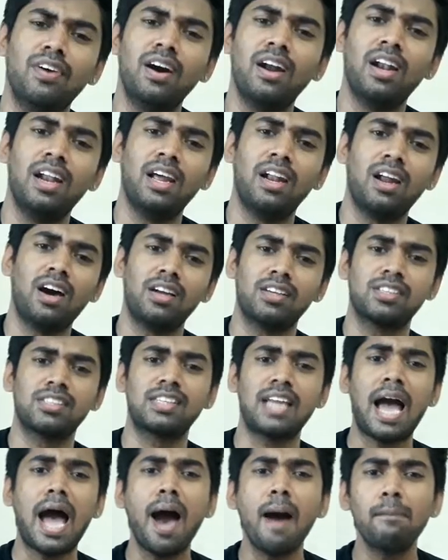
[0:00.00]
வேர்ல்டே லார்ஜஸ்ட்
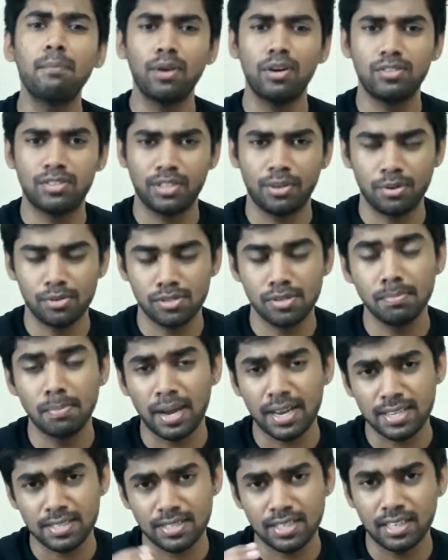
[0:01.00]
ஆம்புலன்ஸ் சர்வீஸும்
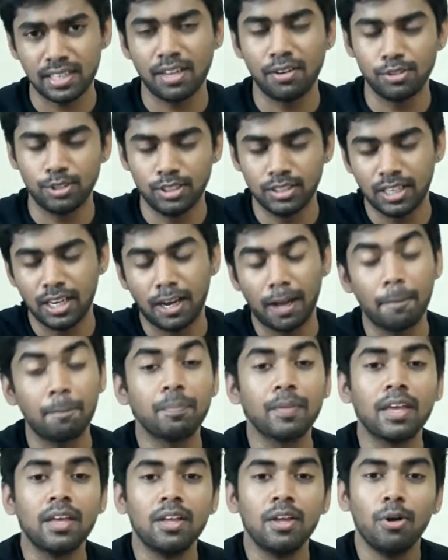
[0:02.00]
பாகிஸ்தான் தான் வச்சுருக்காங்க
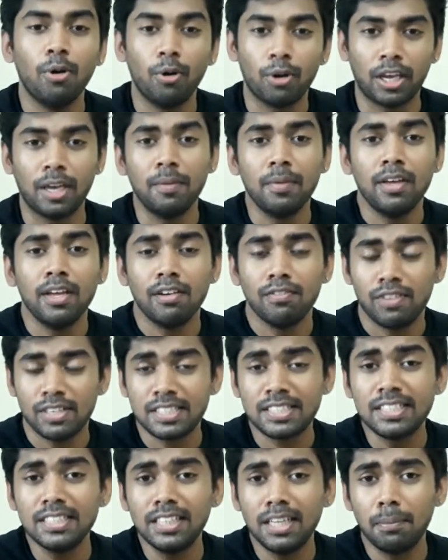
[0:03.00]
ஓகே
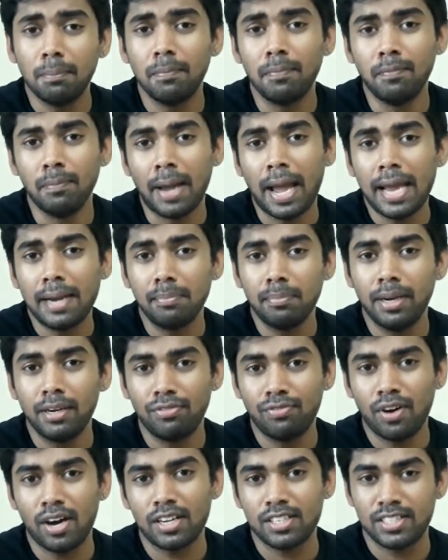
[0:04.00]
ஃபர்ஸ்ட் இந்த மேன்மேட்
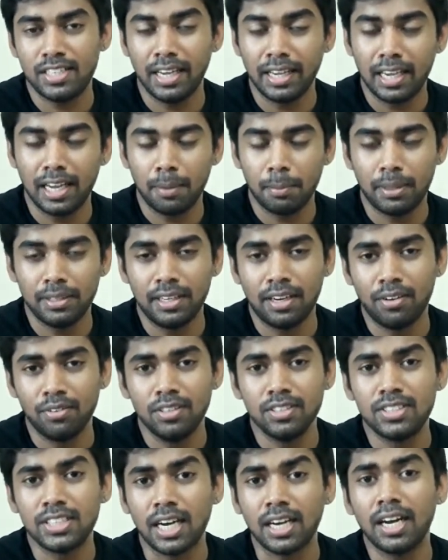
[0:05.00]
ஃபாரஸ்ட் எங்கே இருக்கு பார்த்தீங்கன்னா வந்து
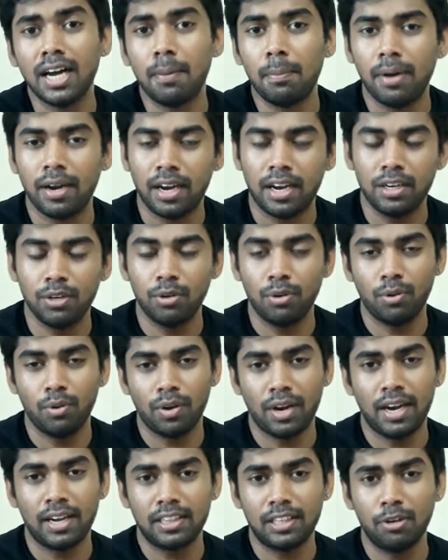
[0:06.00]
சங்காமங்கான்ங்கிற ஒரு
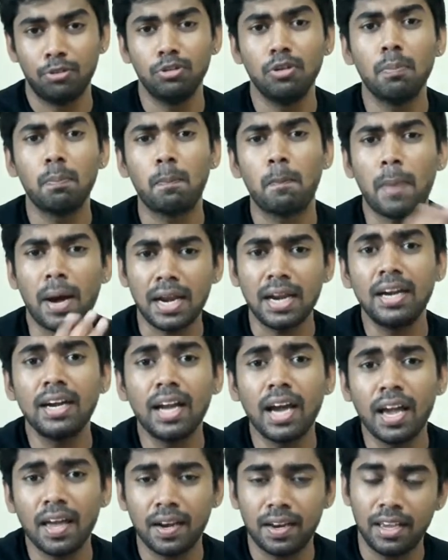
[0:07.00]
இடத்துல வந்து
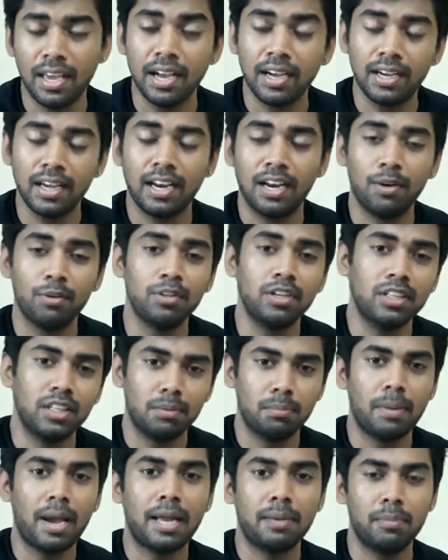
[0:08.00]
பன்னெண்டாயிரம் ஏக்கரில் வந்து அந்த
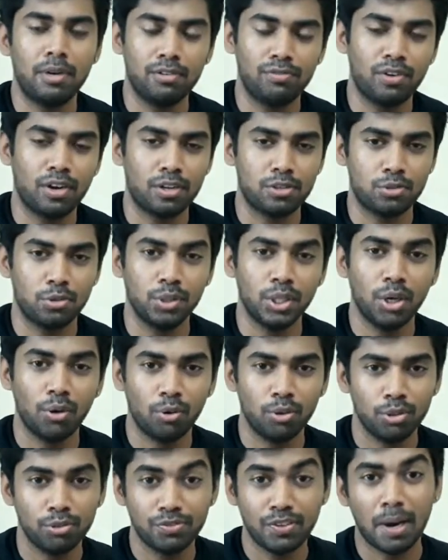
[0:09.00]
மேன்மேட் ஃபாரஸ்ட் வந்து அவங்க
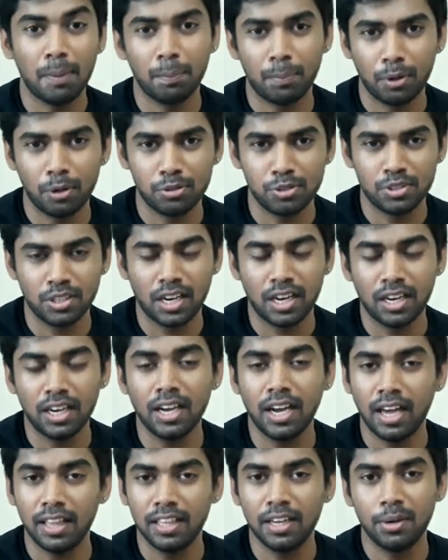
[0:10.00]
வந்து ஃபார்ம் பண்ணி வச்சிருக்காங்க
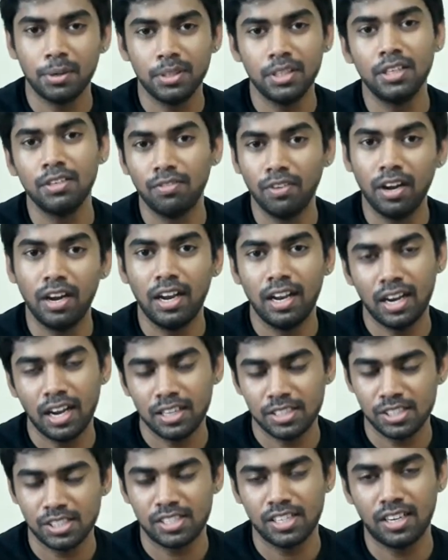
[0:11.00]
அதான் வந்து வேர்ல்டே
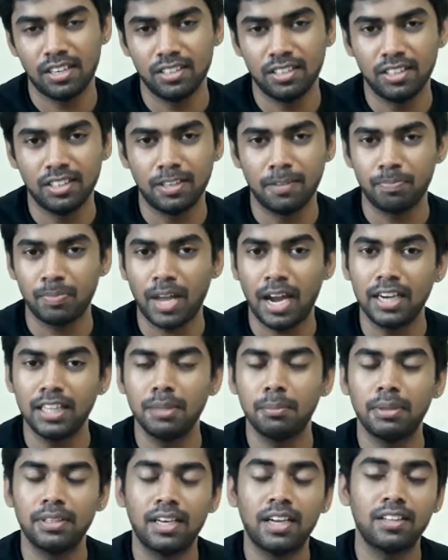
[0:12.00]
லார்ஜஸ்ட்டாக இருந்துருக்கு அடுத்து
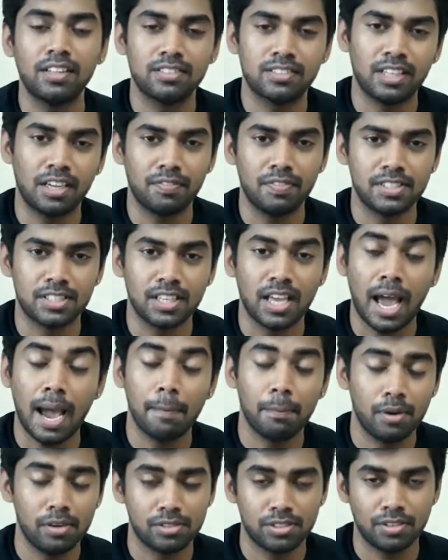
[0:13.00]
பார்த்தீங்கன்னா அந்த சர்வீஸ்
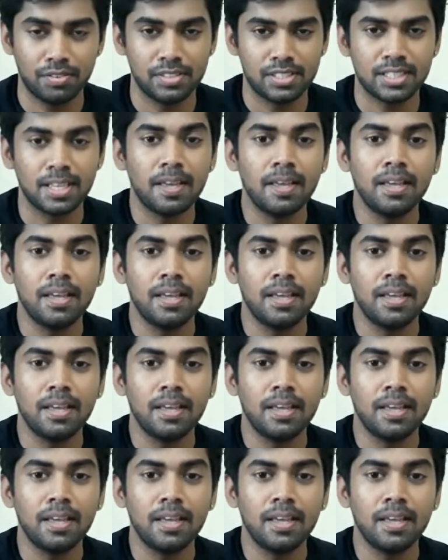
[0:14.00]
ஆம்புலன்ஸ் சர்வீஸ்